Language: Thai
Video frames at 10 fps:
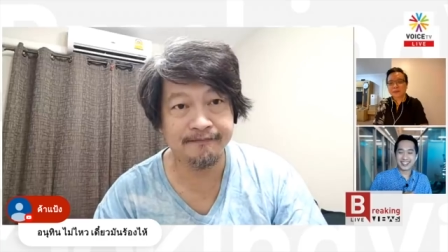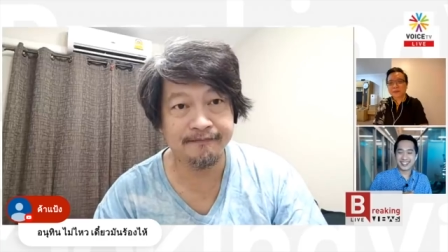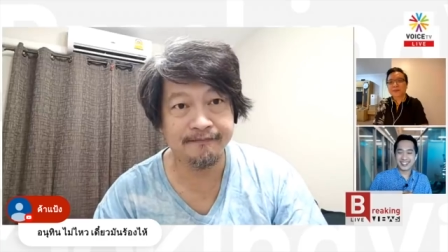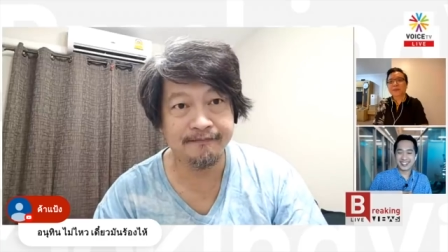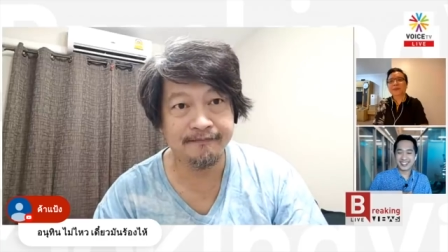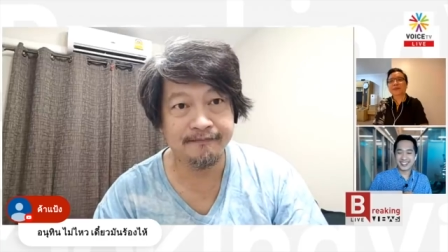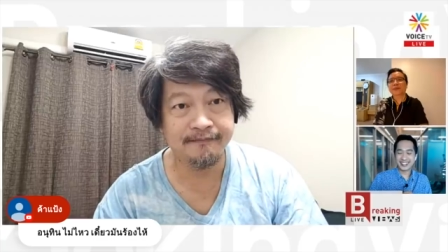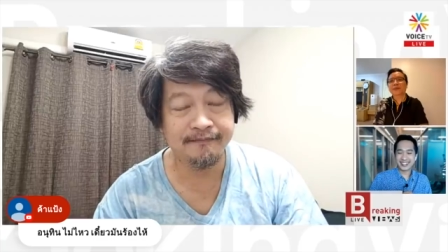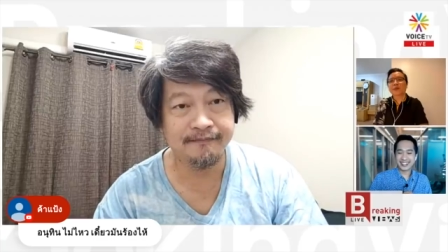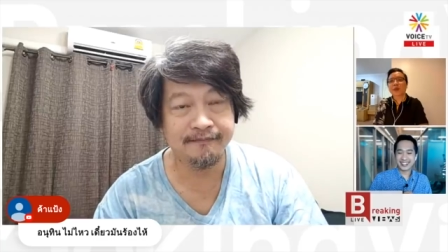อืม
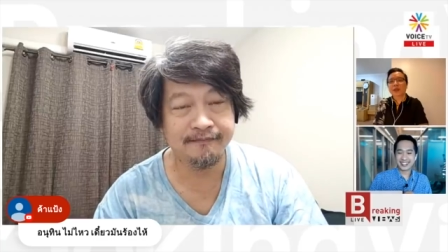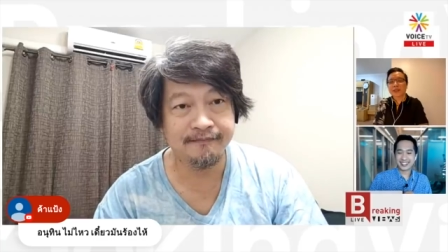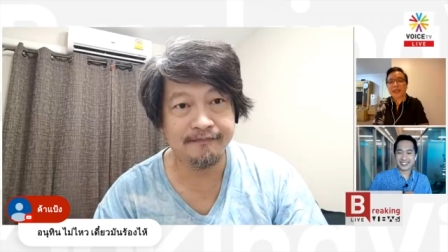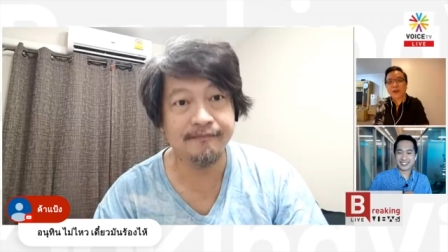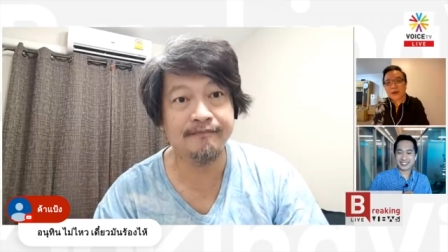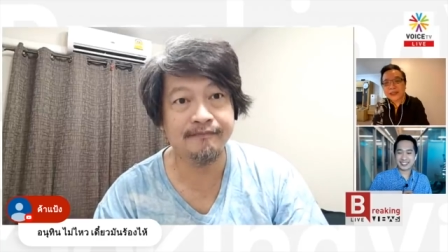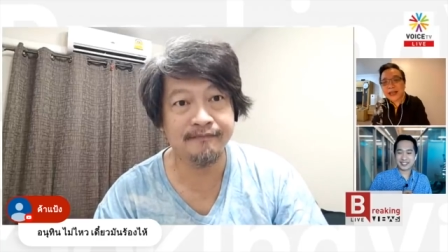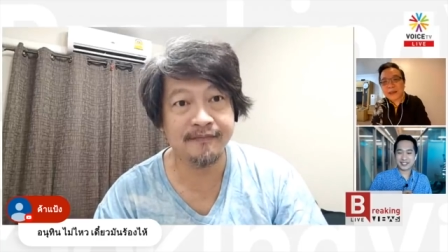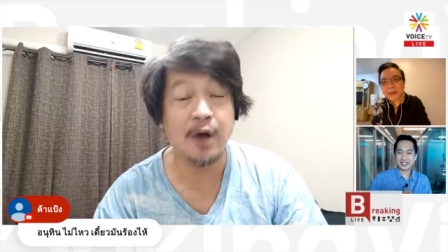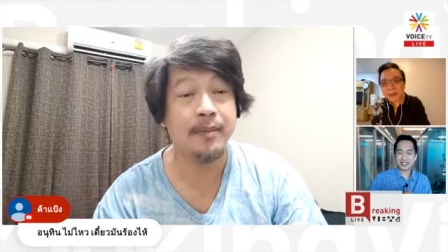ใช้สองใน
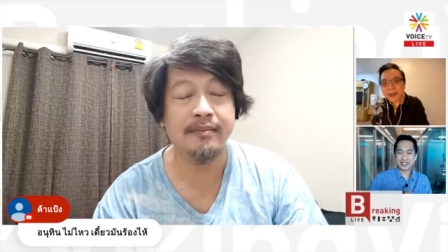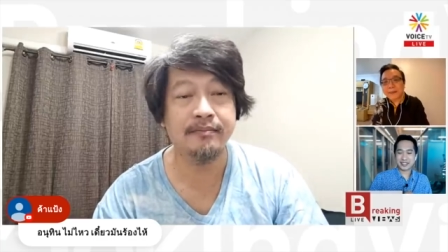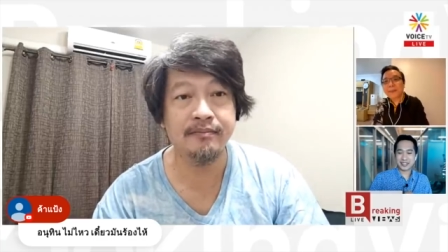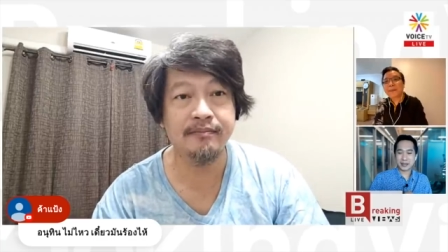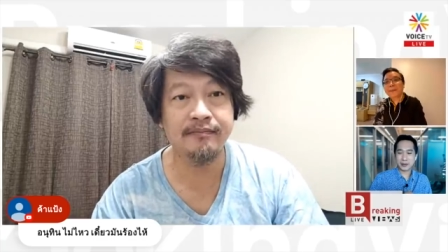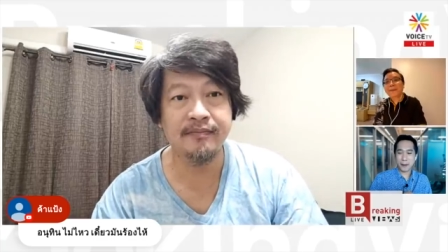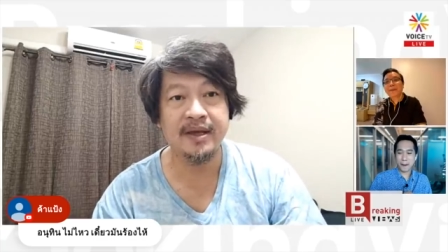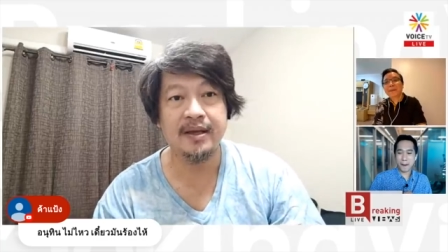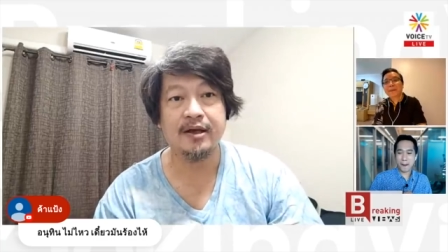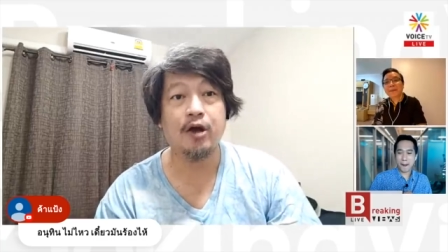สามได้ไหม
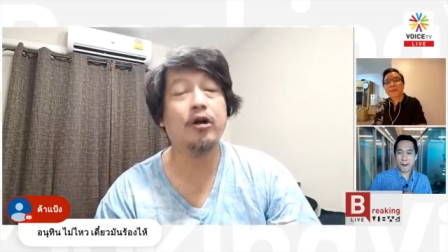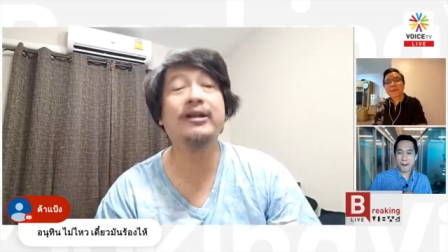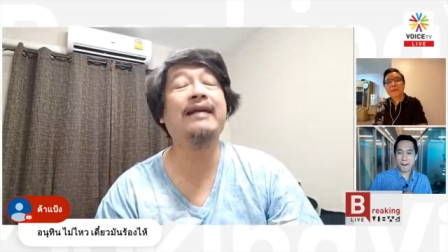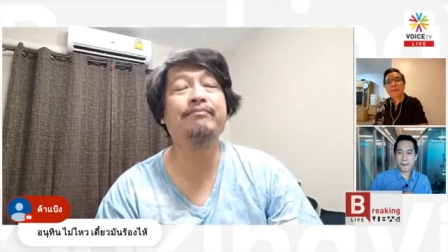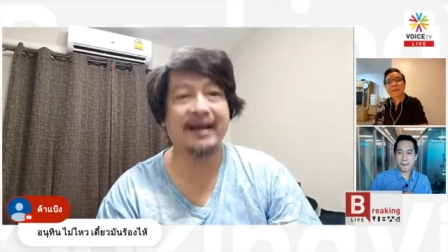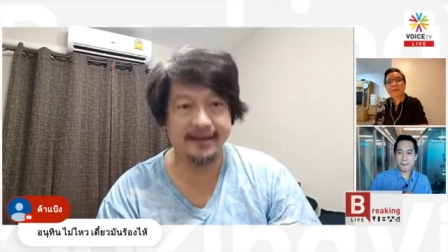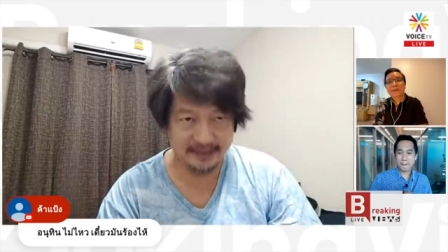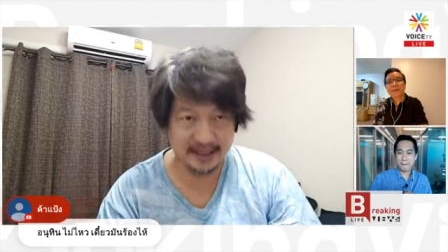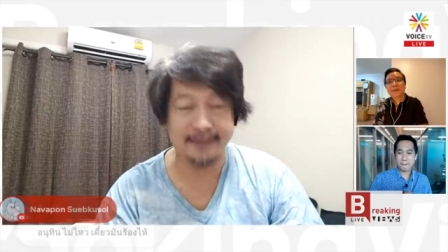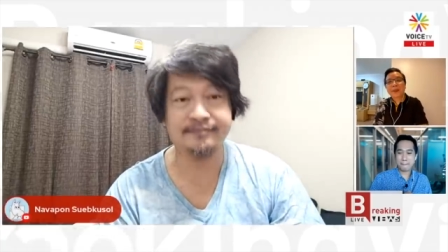ก็ก็ดันไป
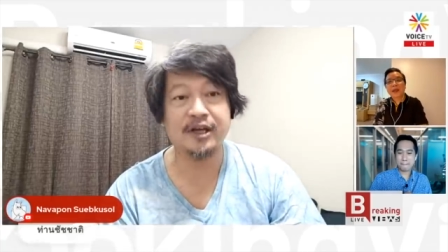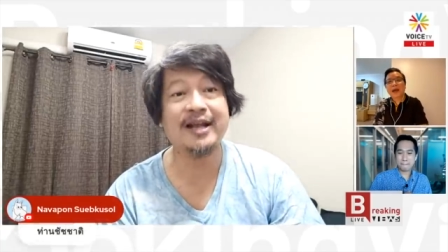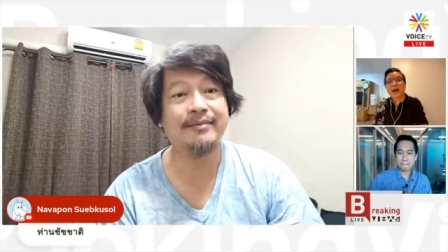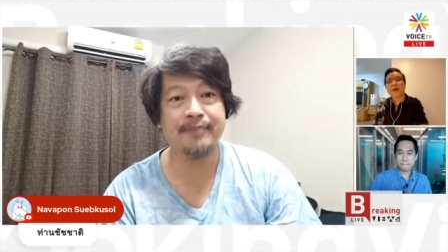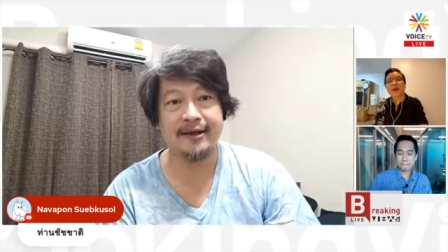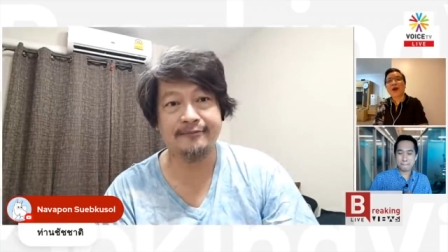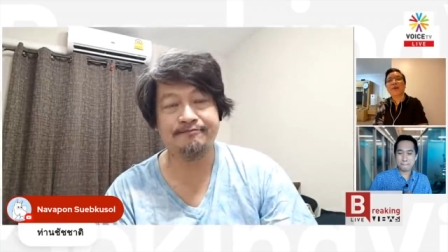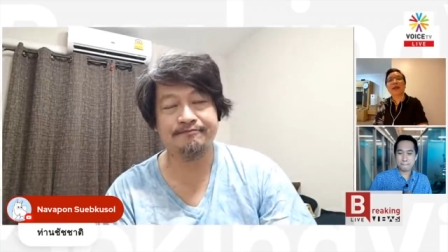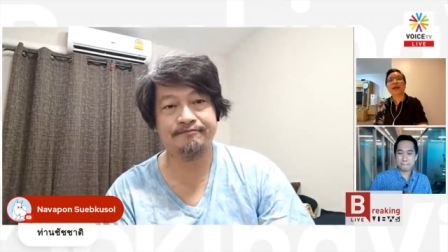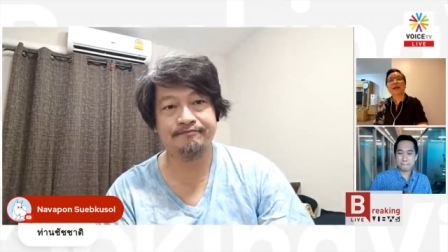ใช่ ก็ดันไปเอาคนนอ
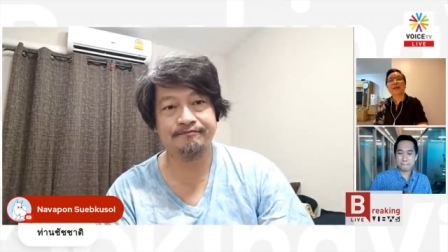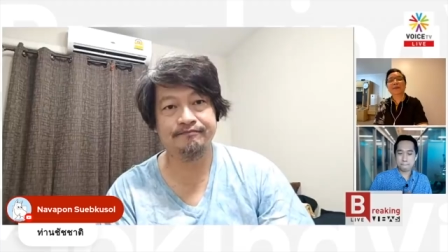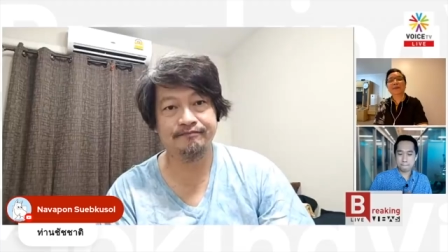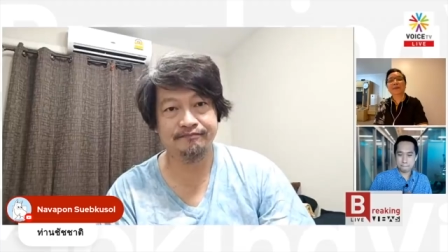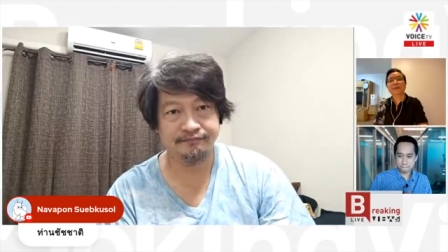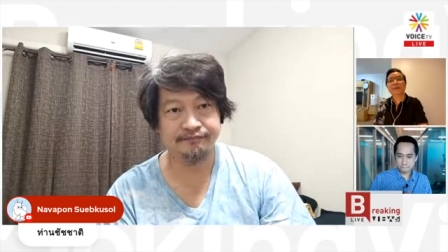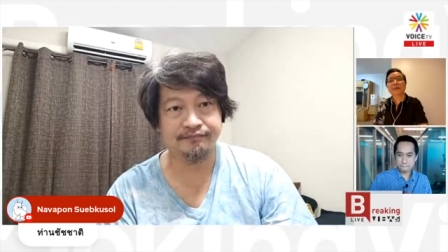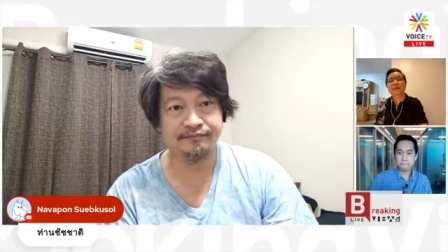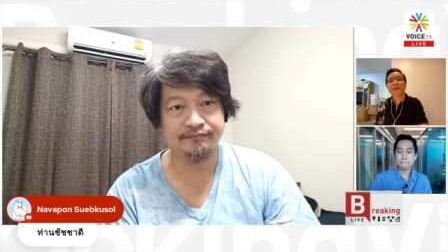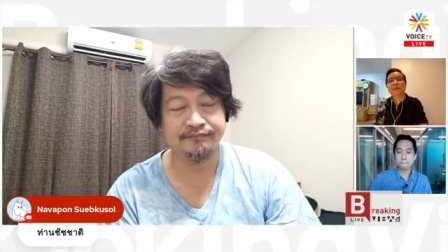กมาเลย
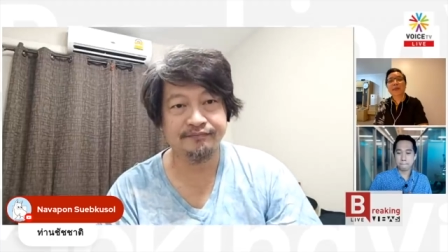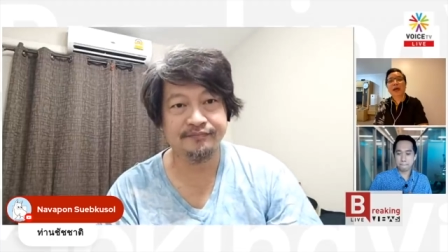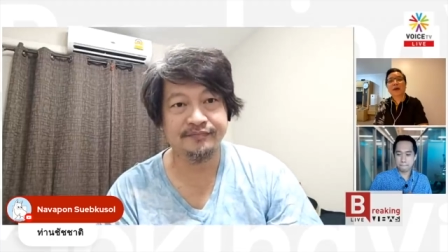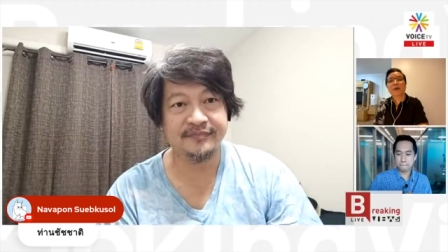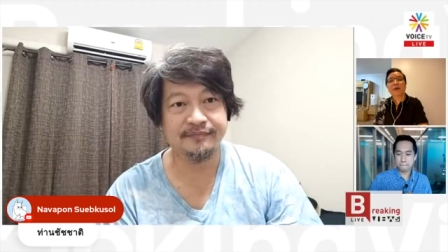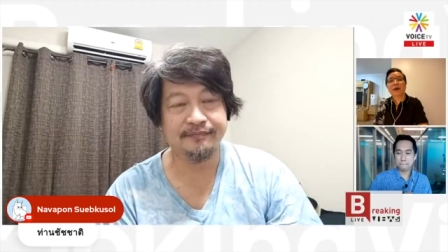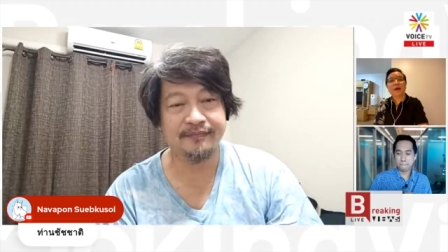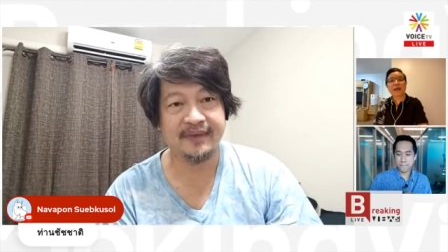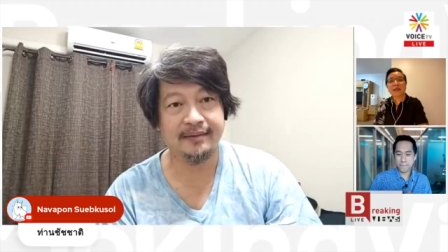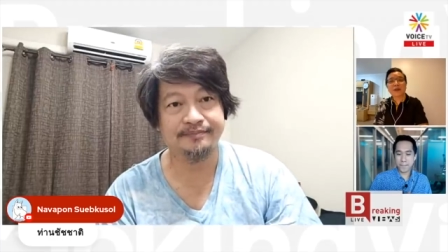อืมเอาคนนอ
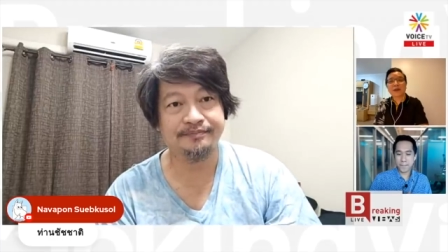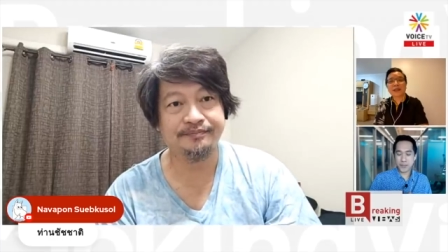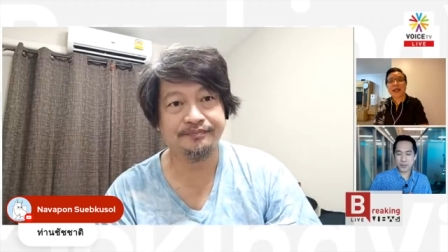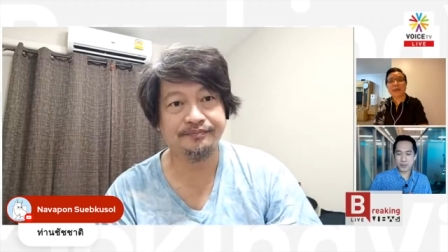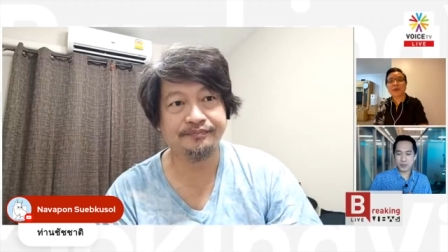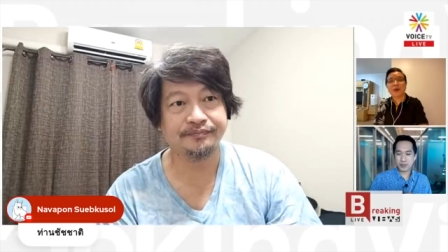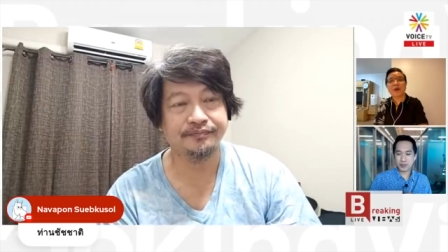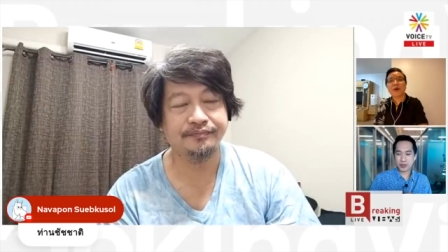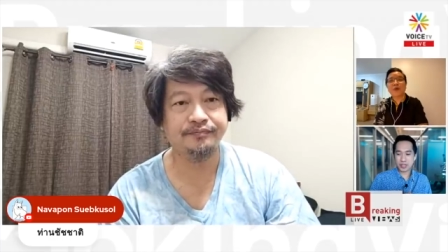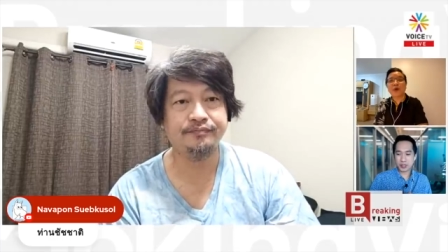กเลยสองในสามสว
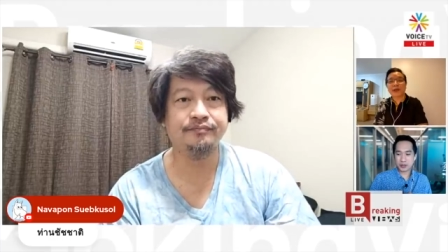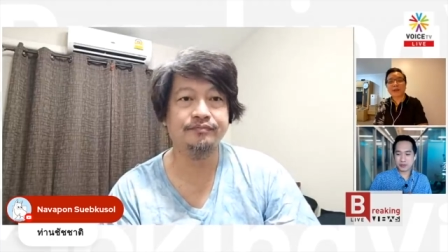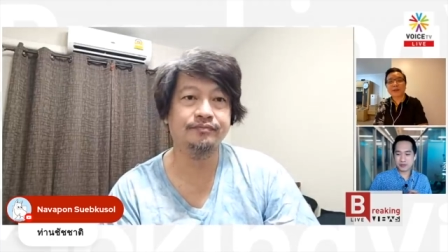โหวต